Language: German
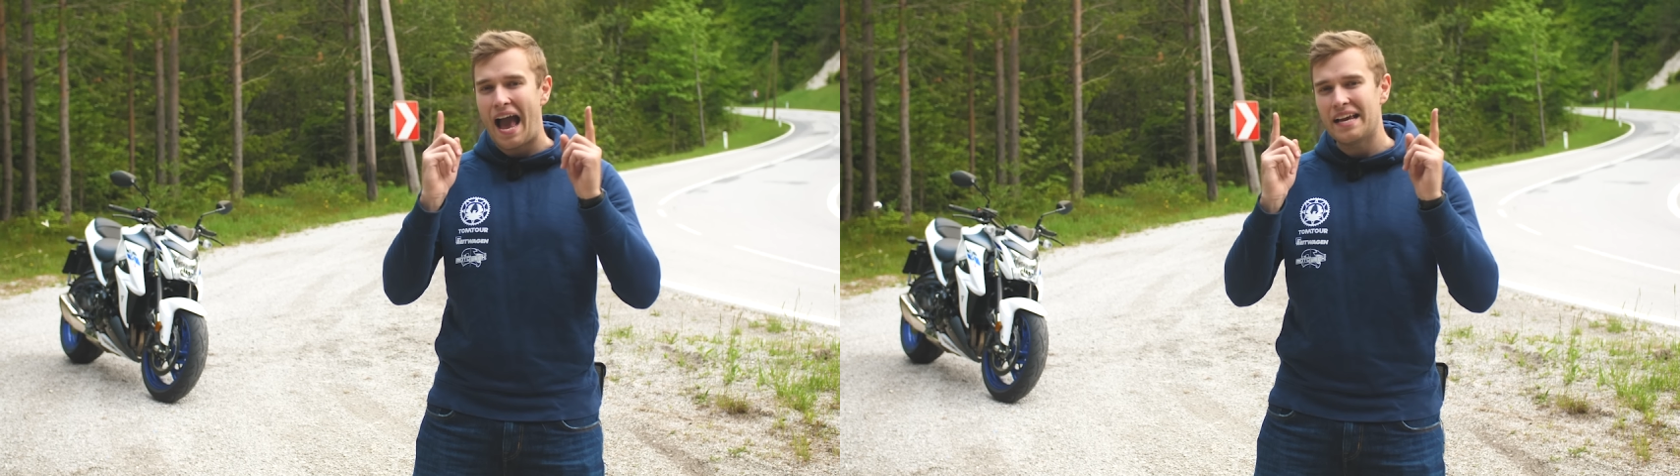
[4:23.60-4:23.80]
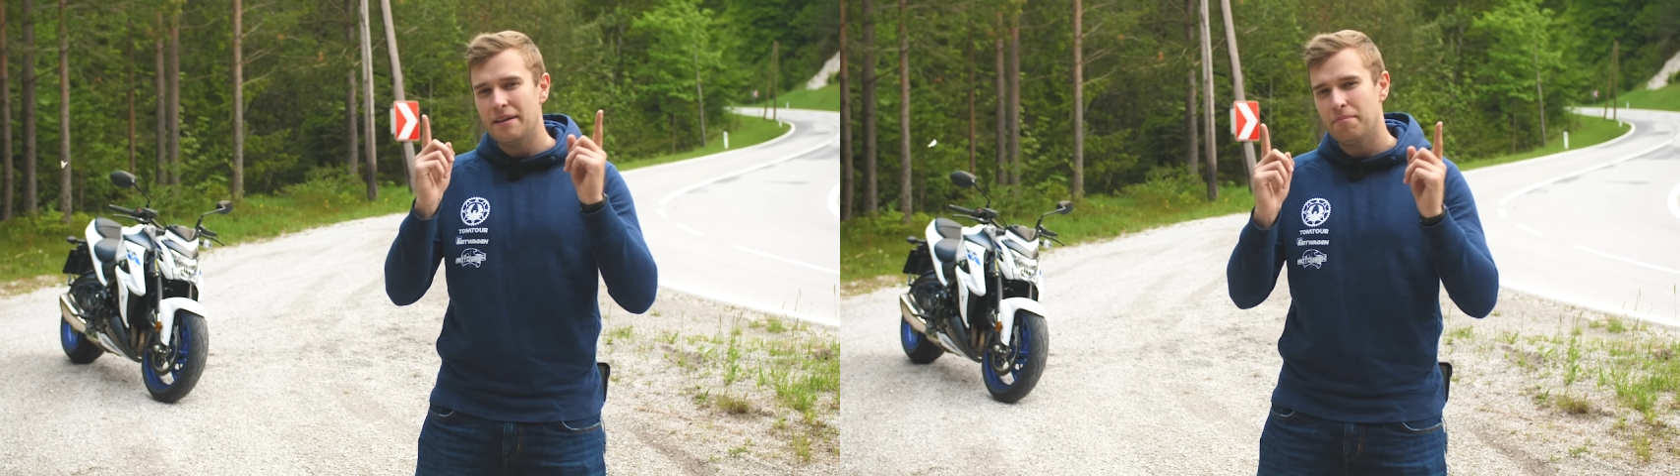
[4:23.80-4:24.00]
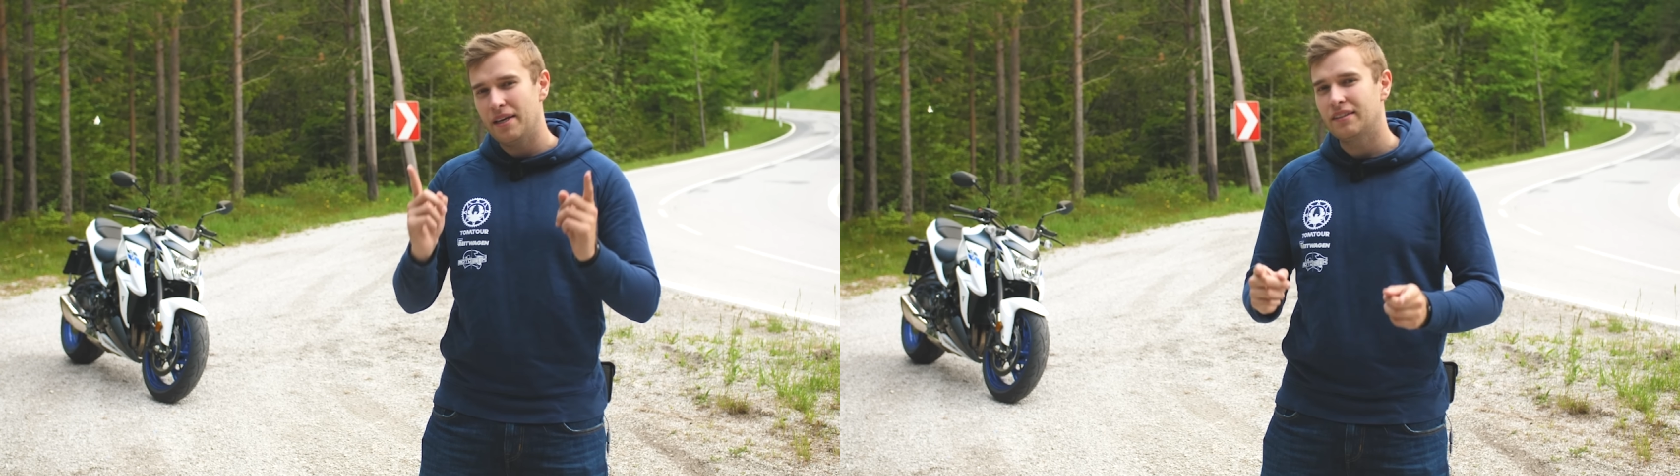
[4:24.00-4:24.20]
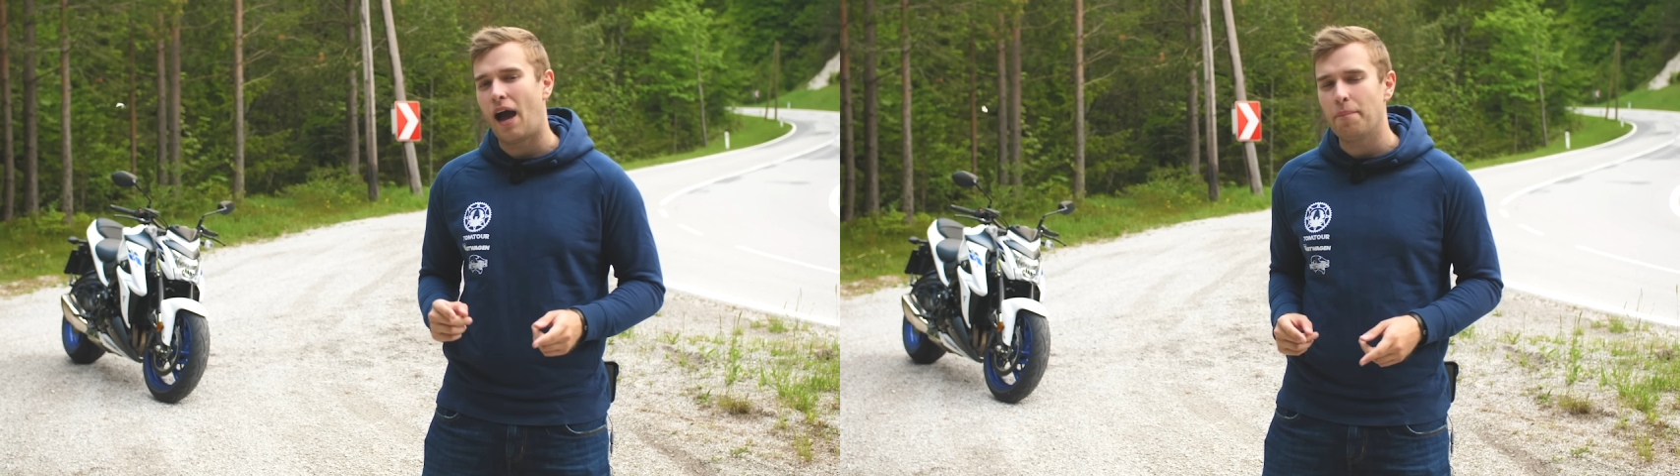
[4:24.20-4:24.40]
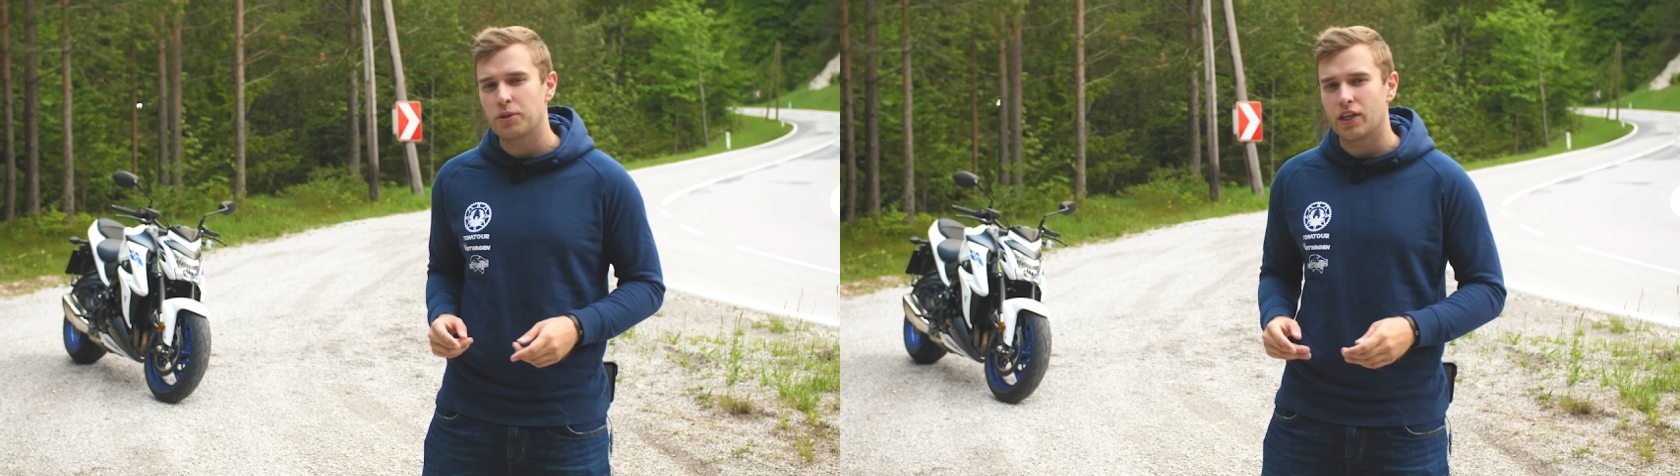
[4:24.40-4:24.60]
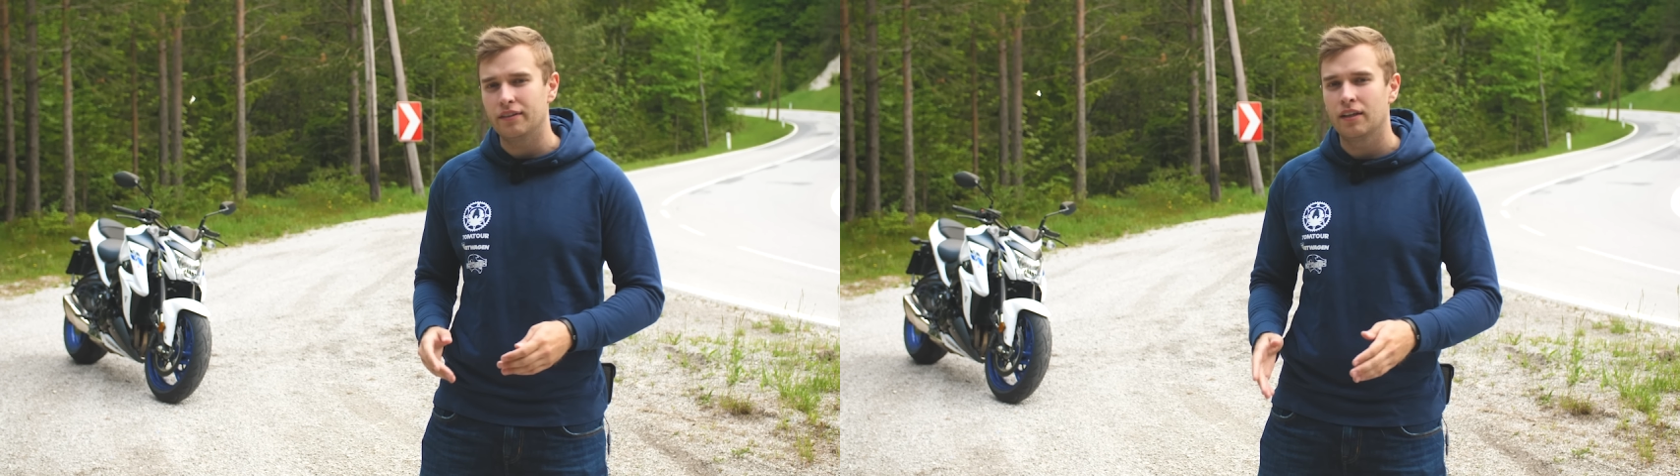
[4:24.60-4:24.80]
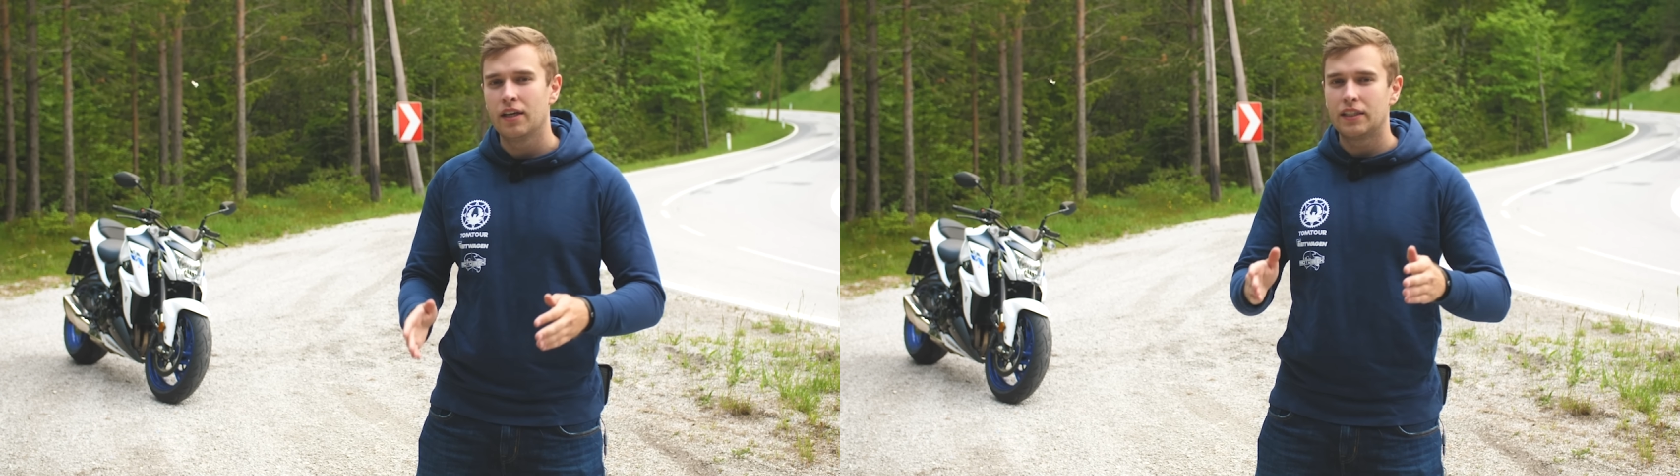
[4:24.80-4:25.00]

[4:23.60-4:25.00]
einen Meter Abstand